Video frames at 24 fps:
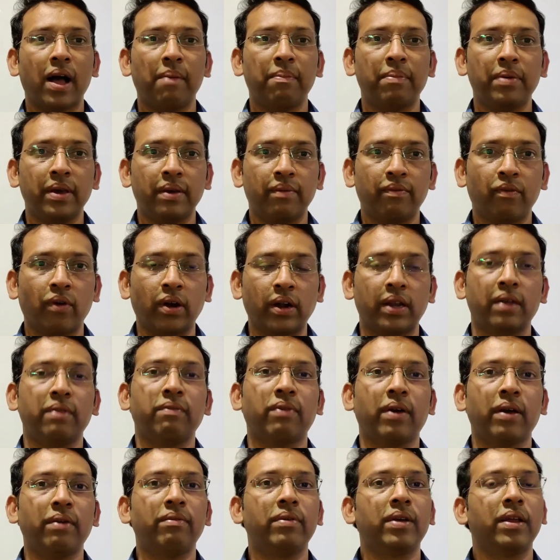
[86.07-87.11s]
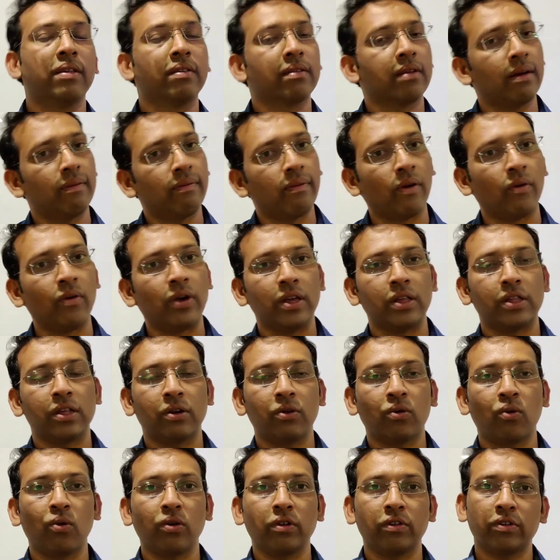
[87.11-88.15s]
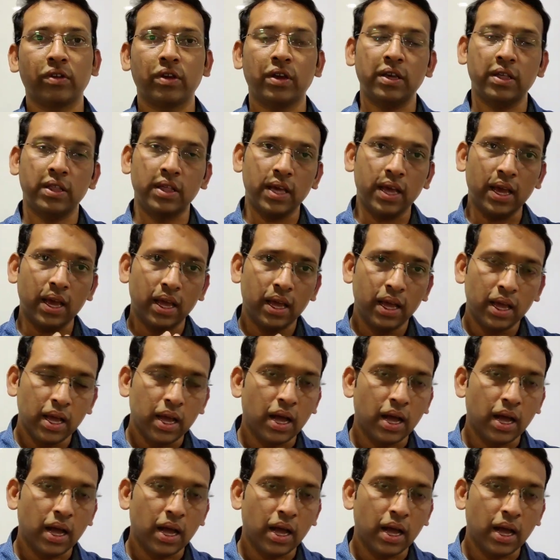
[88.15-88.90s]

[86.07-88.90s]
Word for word: आप ये 45 डेज़ का फाउंडेशन कोर्स कीजिए